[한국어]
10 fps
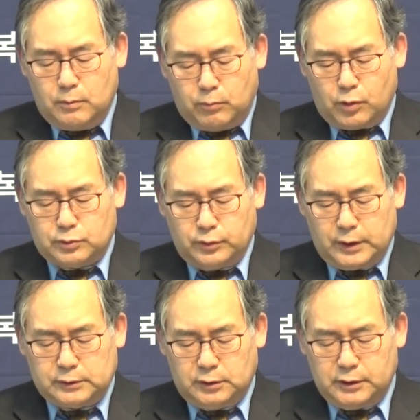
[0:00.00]

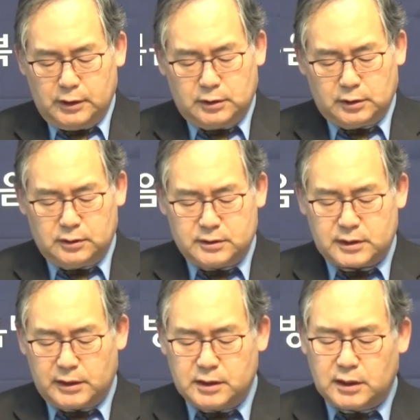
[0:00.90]
목도했던 일들을
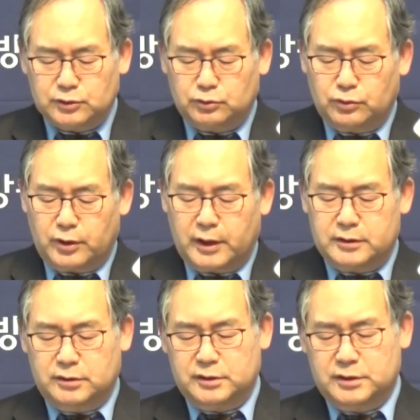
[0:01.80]
자기 가족들에게
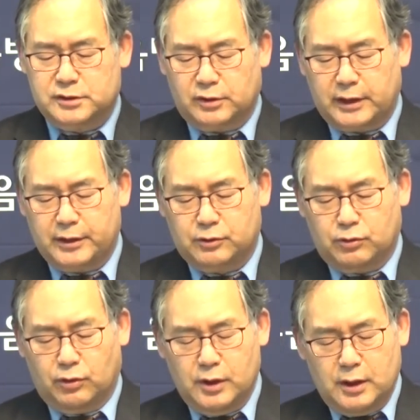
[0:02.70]
즉시
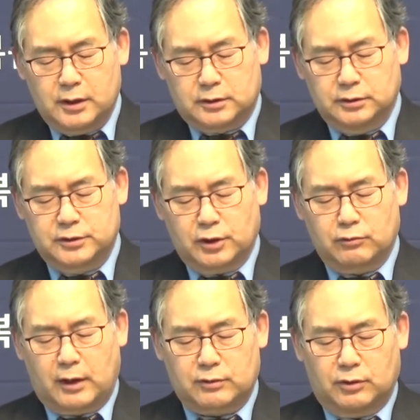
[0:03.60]
전하였고 그
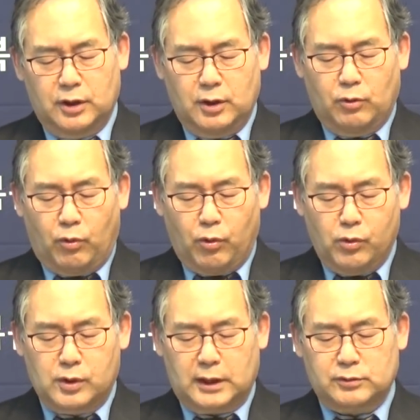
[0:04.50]
결과로
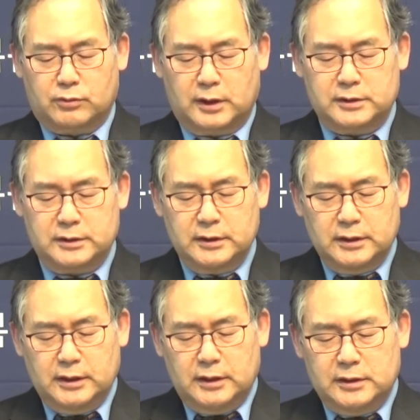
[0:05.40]
온
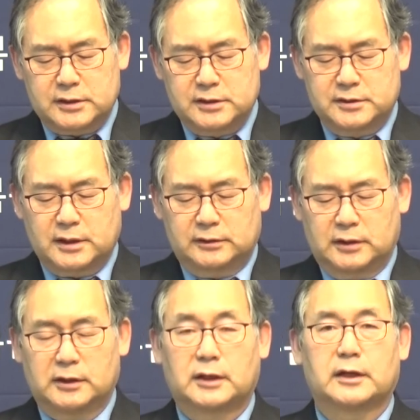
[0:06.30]
가족까지
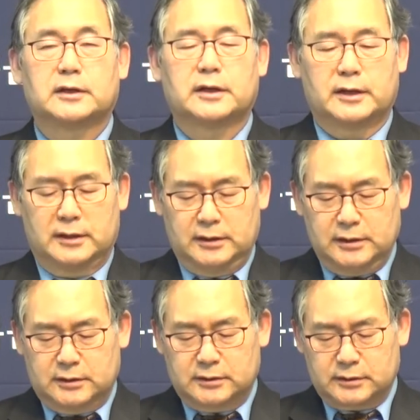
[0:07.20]
신자들이 되기에
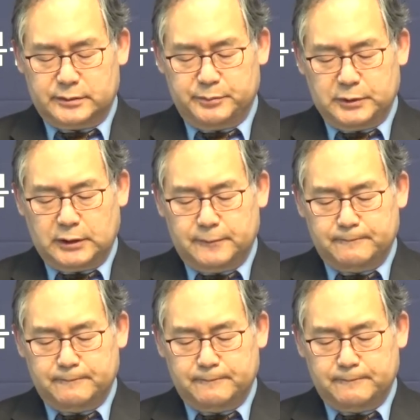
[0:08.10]
이르렀습니다.